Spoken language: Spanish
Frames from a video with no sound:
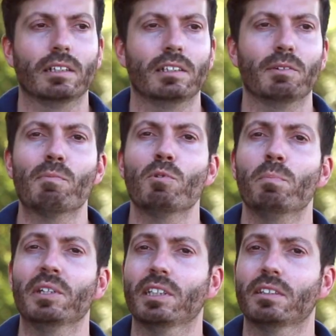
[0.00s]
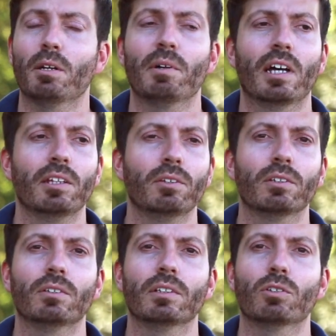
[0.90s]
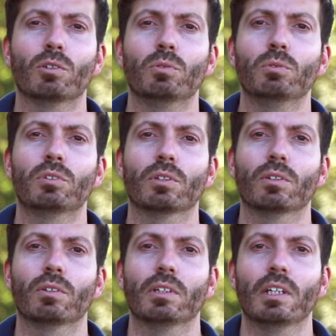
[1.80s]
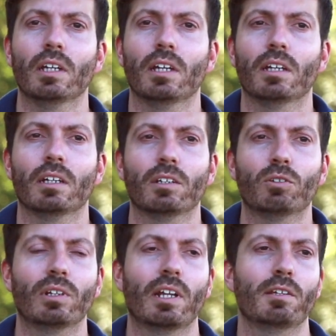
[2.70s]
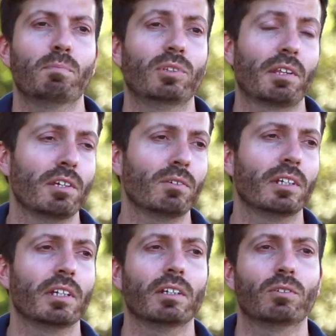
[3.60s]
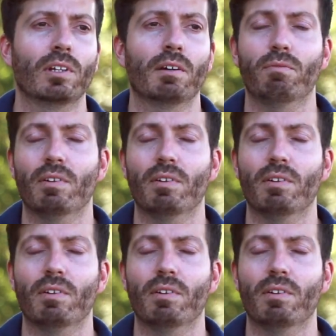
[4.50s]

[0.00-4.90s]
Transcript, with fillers: Eh, llevamos meses trabajando en conjunto con las diputaciones, con la